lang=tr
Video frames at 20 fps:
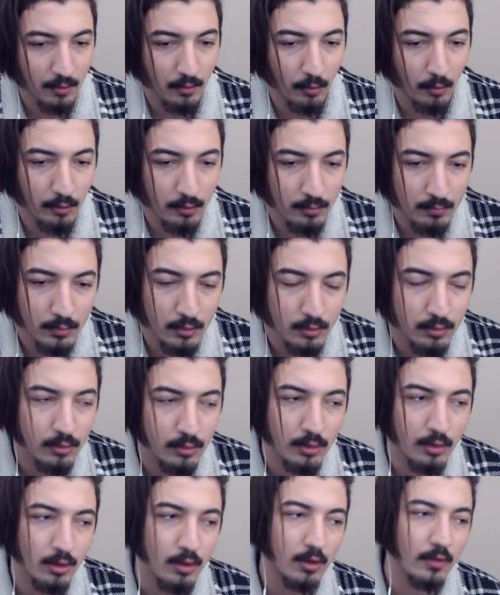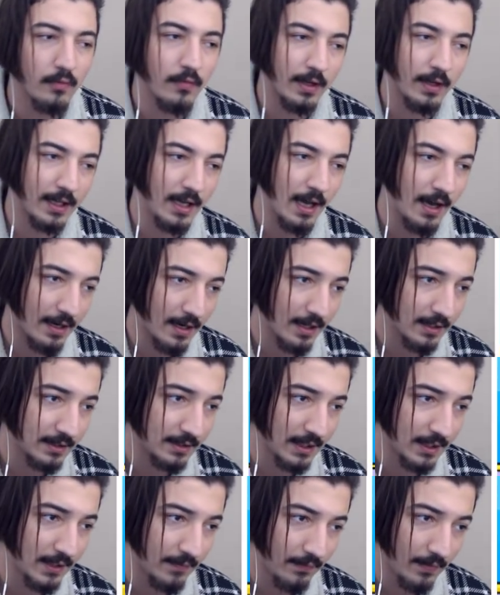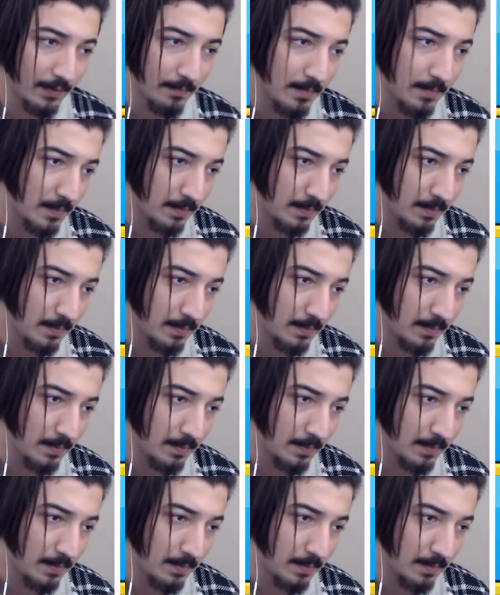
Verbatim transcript: oyun modunu ve karakteri ve map